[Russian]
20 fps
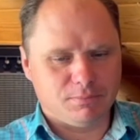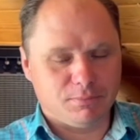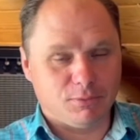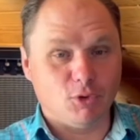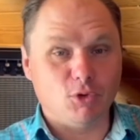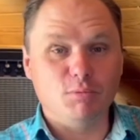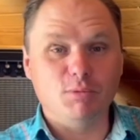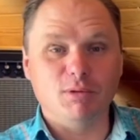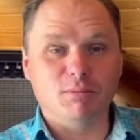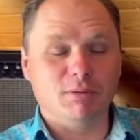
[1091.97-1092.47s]

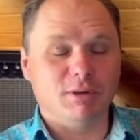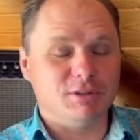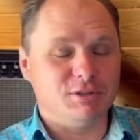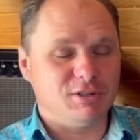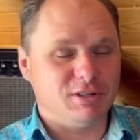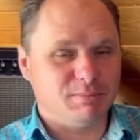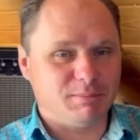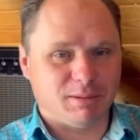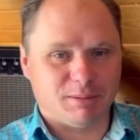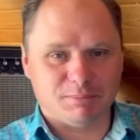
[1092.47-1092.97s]
Любимая
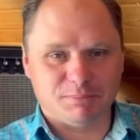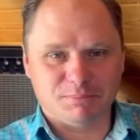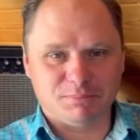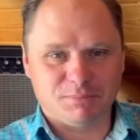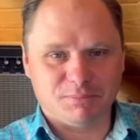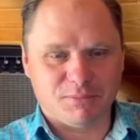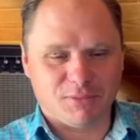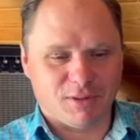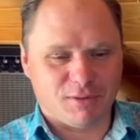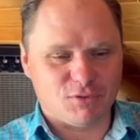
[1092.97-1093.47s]
тема,
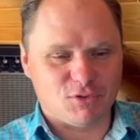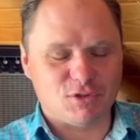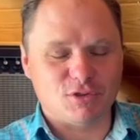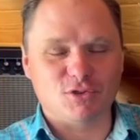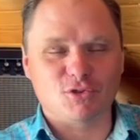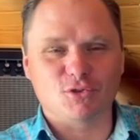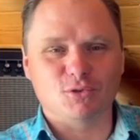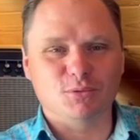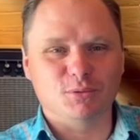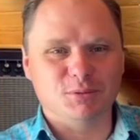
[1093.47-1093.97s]
все
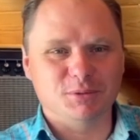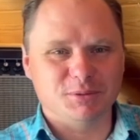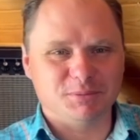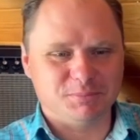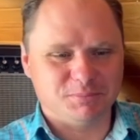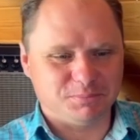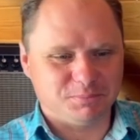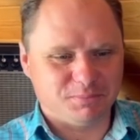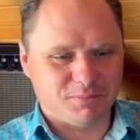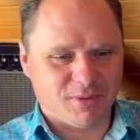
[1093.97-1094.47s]
ждут.
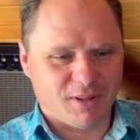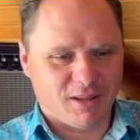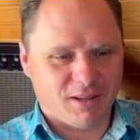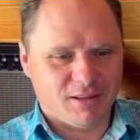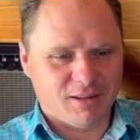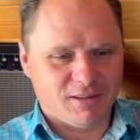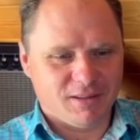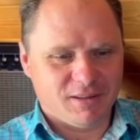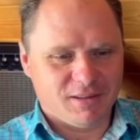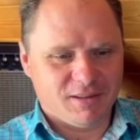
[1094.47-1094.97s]

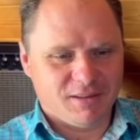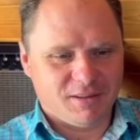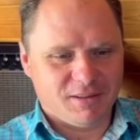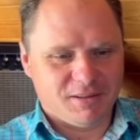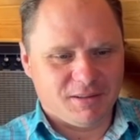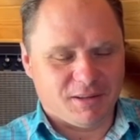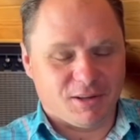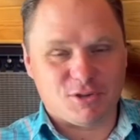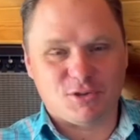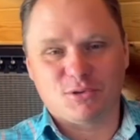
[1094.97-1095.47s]

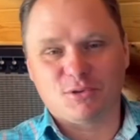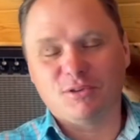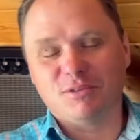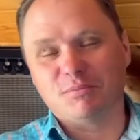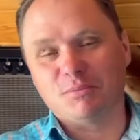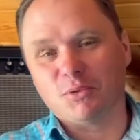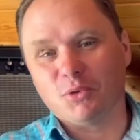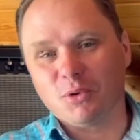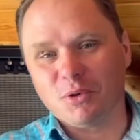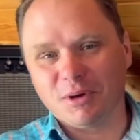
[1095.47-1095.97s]
Косяков
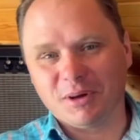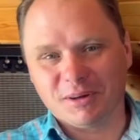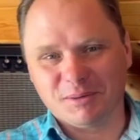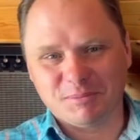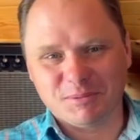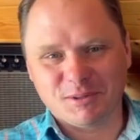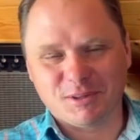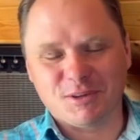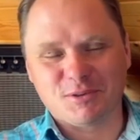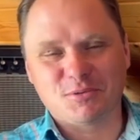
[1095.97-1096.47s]
много,
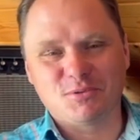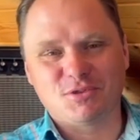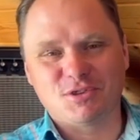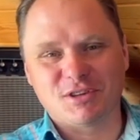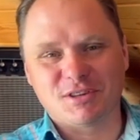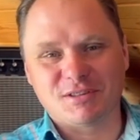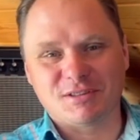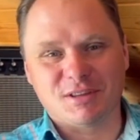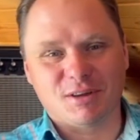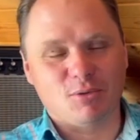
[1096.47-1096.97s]
скажу
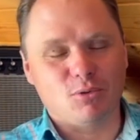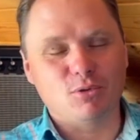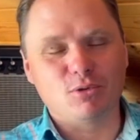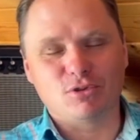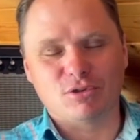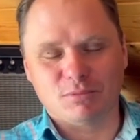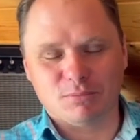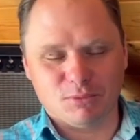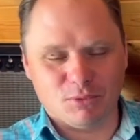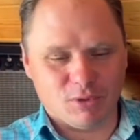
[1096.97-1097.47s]
честно,
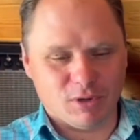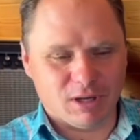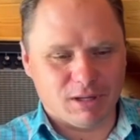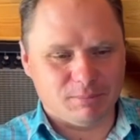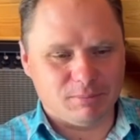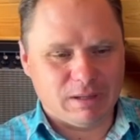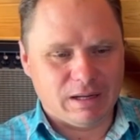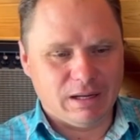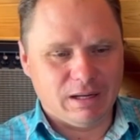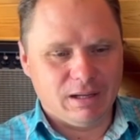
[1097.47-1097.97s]
очень много.
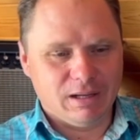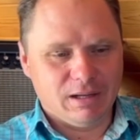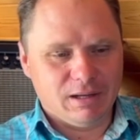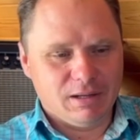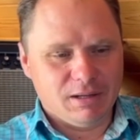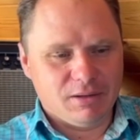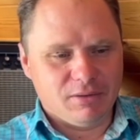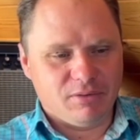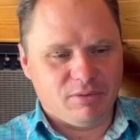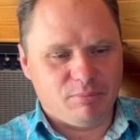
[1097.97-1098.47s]

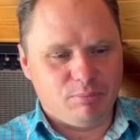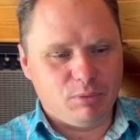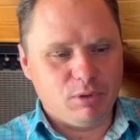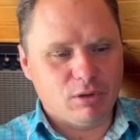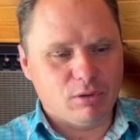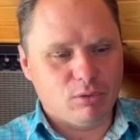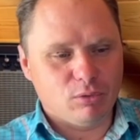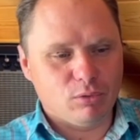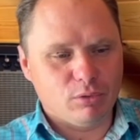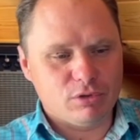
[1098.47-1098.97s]
В
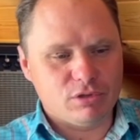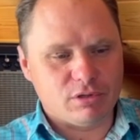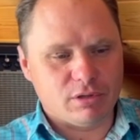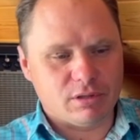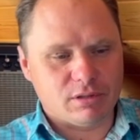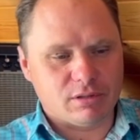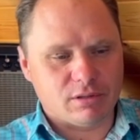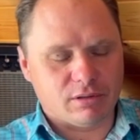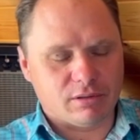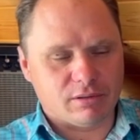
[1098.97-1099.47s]
первую
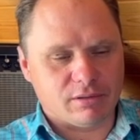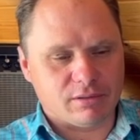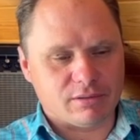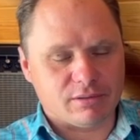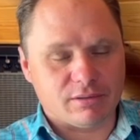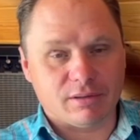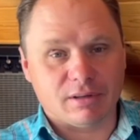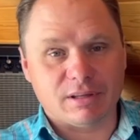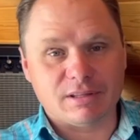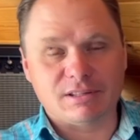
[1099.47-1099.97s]
очередь
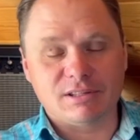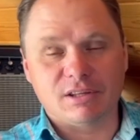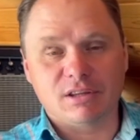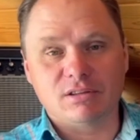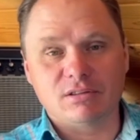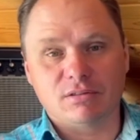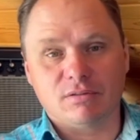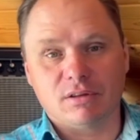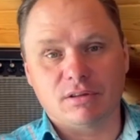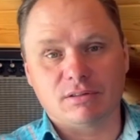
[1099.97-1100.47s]
а, косяки
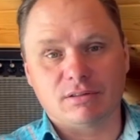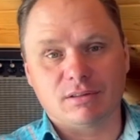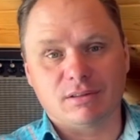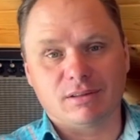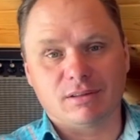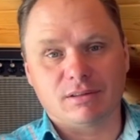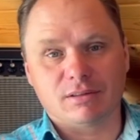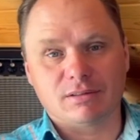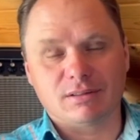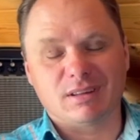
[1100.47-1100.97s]

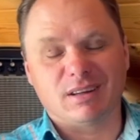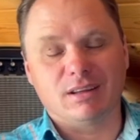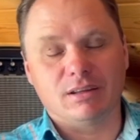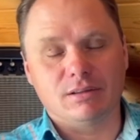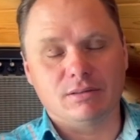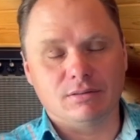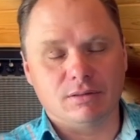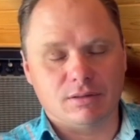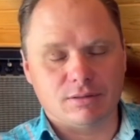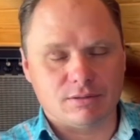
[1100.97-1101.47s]
связаны с
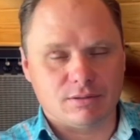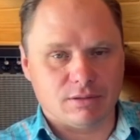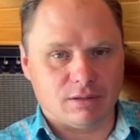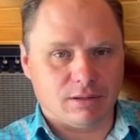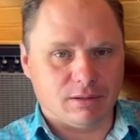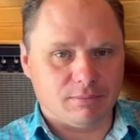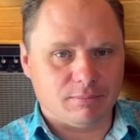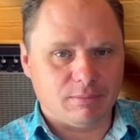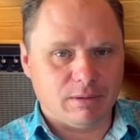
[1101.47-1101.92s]
организацией.